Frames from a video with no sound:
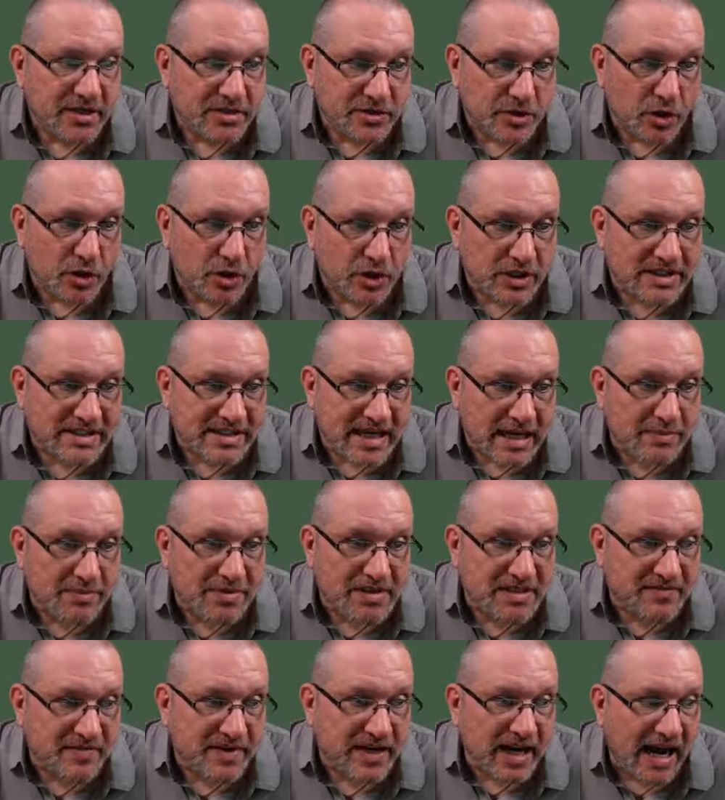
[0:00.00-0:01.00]
soll euch
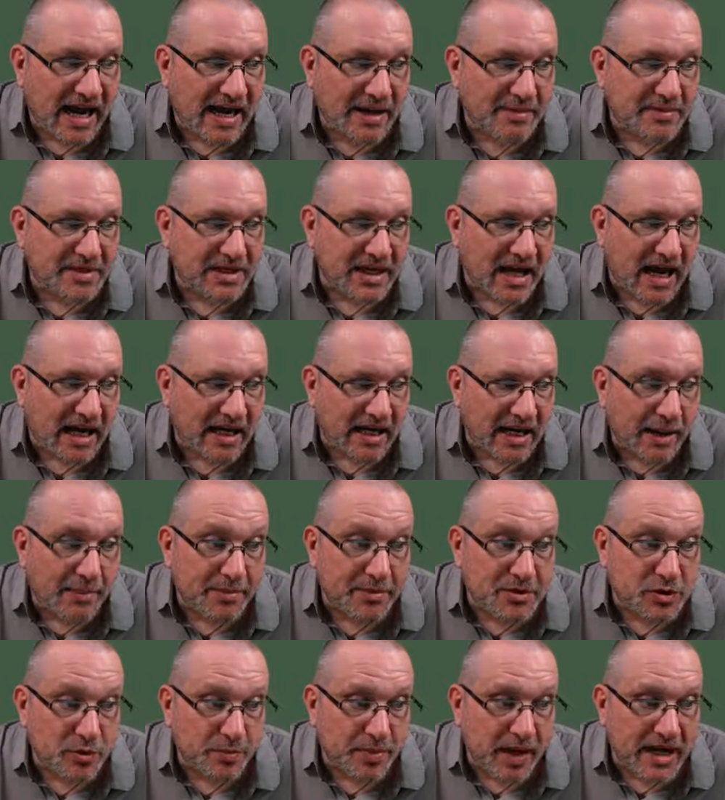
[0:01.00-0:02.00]
selbst wieder heimtragen, aber
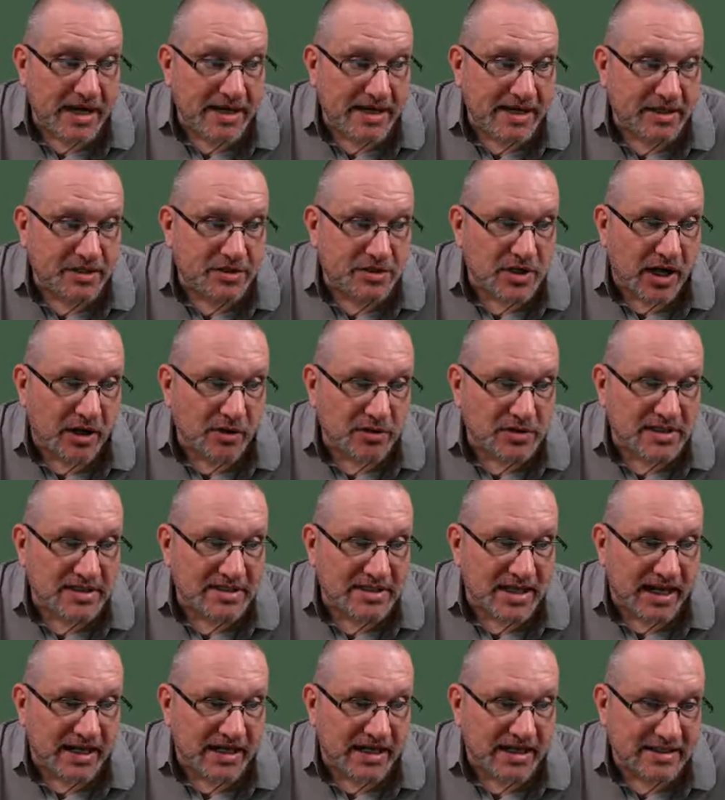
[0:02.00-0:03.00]
sobald ihr zu Hause
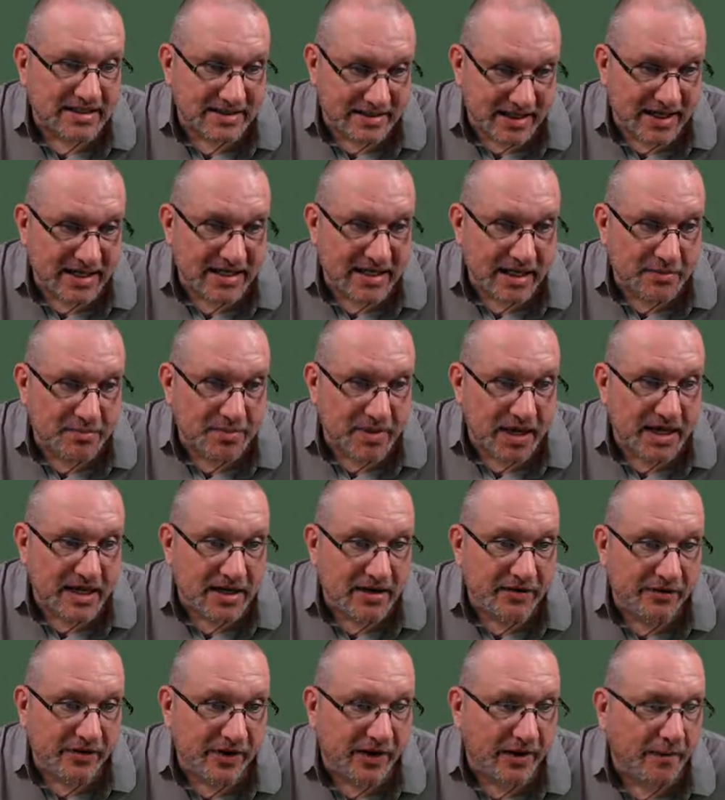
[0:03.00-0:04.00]
seid, sendet mir
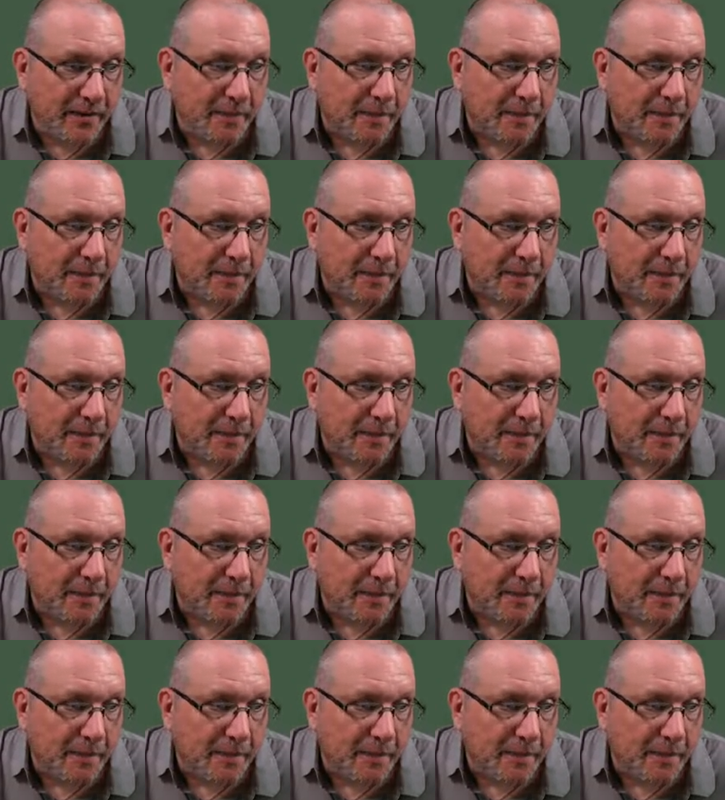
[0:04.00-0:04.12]
Hilfe.«